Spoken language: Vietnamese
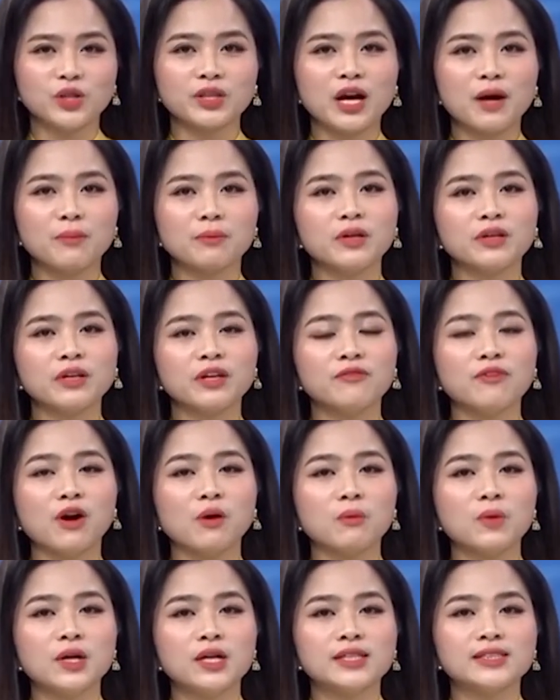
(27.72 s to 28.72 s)
Chuyến thăm được
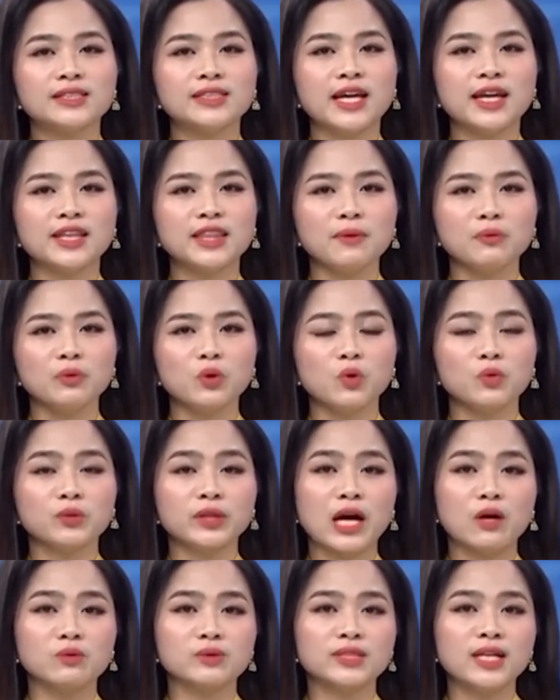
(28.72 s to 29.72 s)
kỳ vọng sẽ tiếp
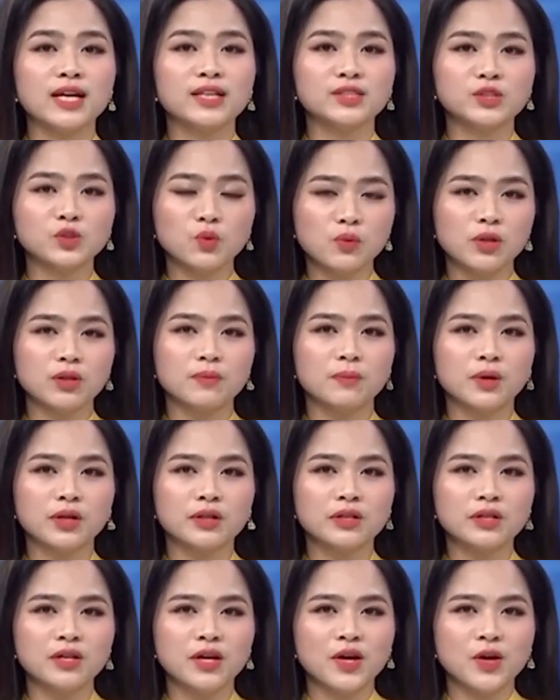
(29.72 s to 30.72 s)
tục tạo ra sung
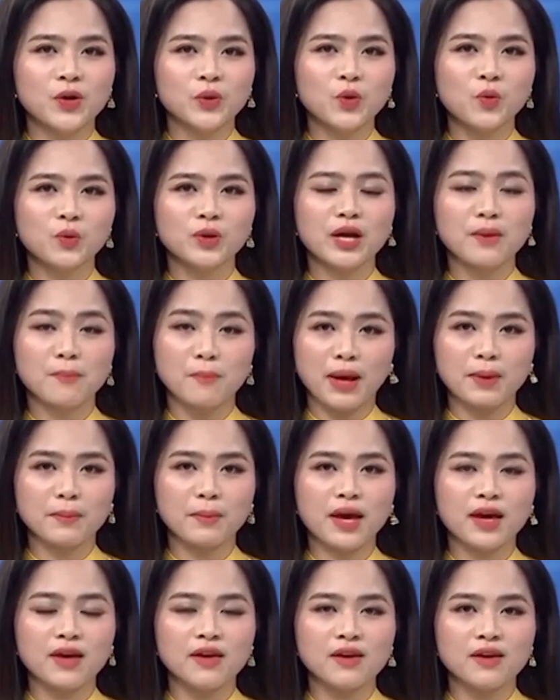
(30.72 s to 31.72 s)
lực mới, thúc đẩy
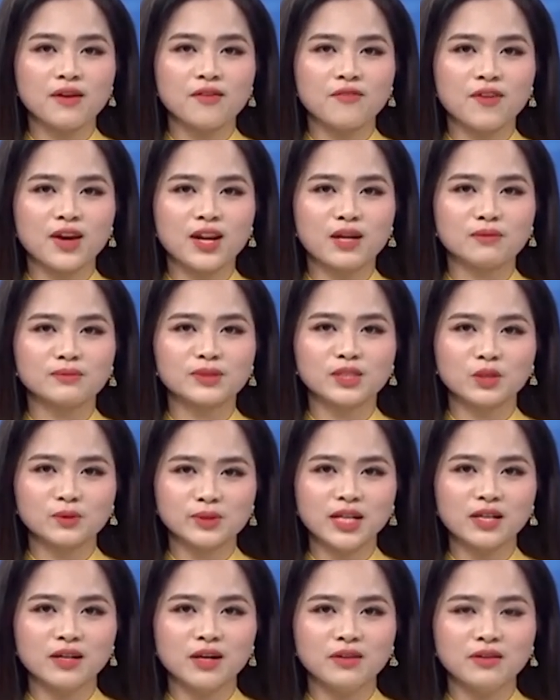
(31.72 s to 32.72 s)
mạnh mẽ và làm
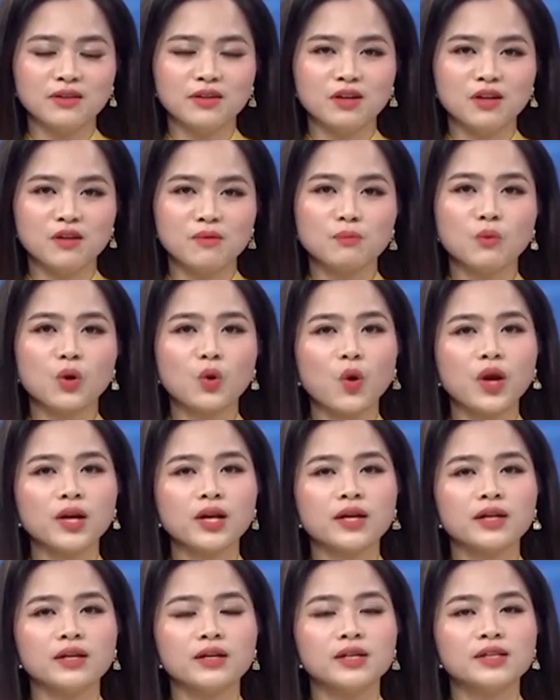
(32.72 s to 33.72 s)
sâu sắc hơn nữa mối
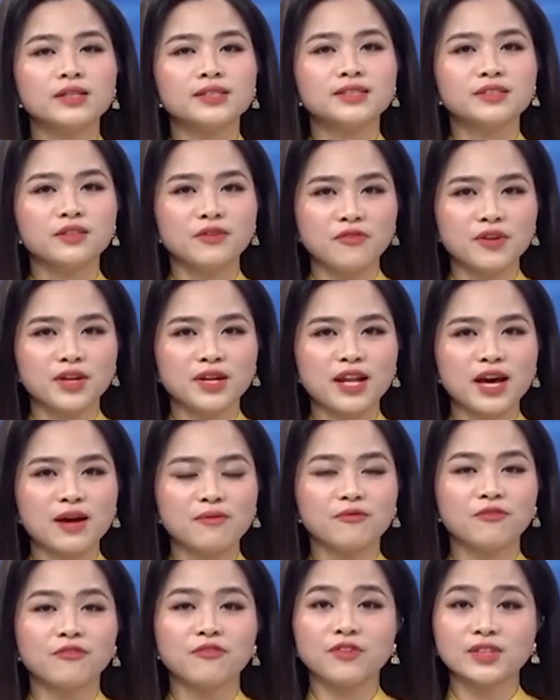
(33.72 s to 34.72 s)
quan hệ giữa
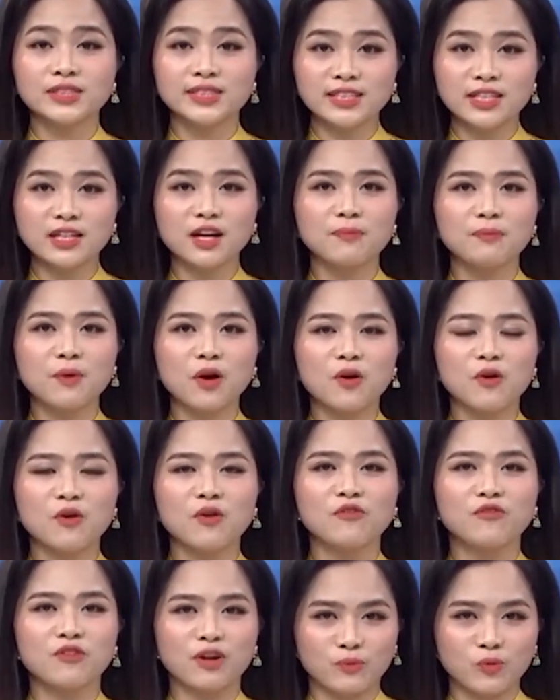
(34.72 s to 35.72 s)
Việt Nam với
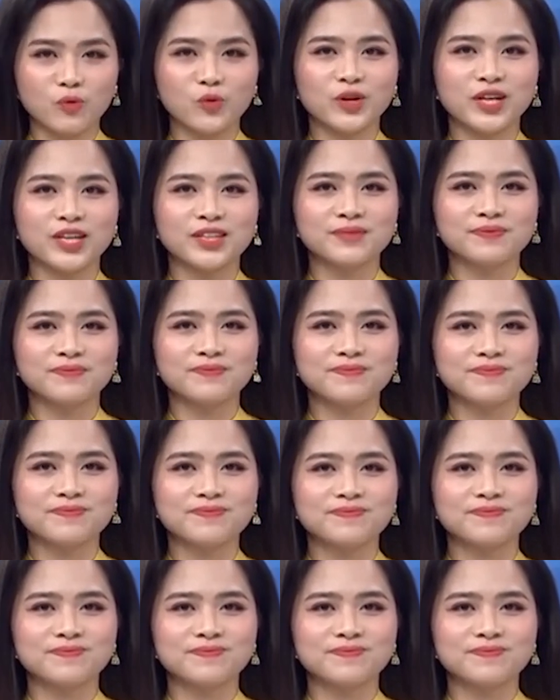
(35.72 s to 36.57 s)
Singapore và Brunei.